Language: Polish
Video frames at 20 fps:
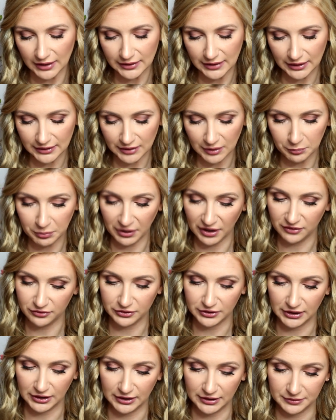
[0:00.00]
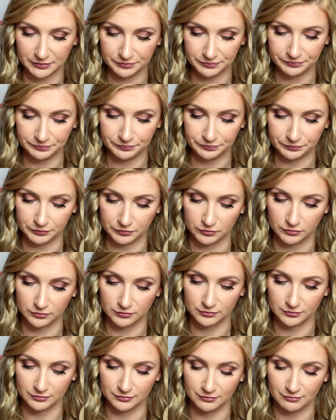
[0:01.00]
tak naprawdę
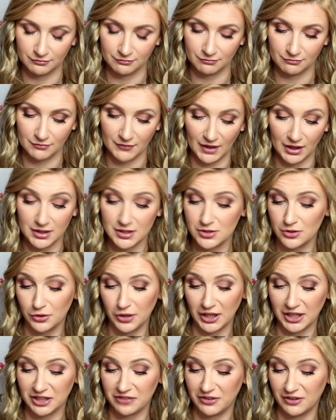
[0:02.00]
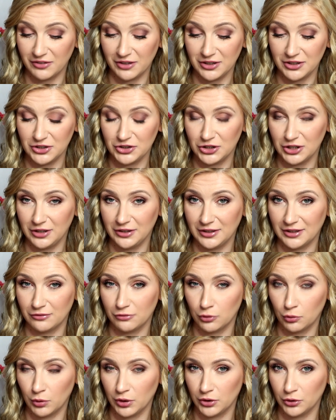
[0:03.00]
mm, historia krwawej niedzieli na
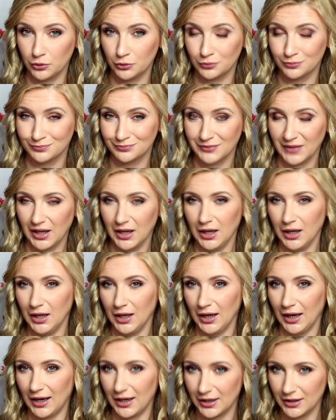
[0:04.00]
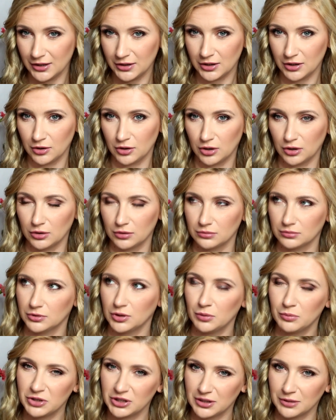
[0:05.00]
Wołyniu ale nie tylko.
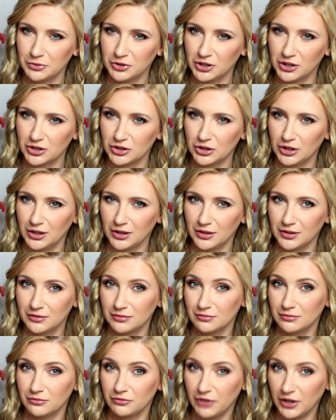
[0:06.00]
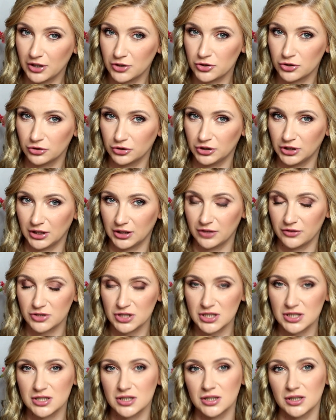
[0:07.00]
Domyślam się, że większość, jak nie
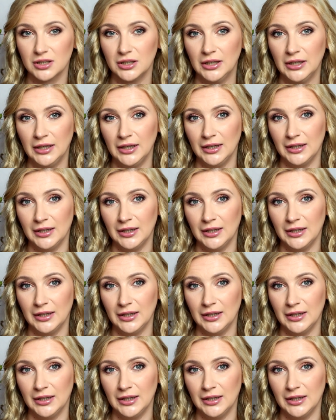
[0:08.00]
wszyscy,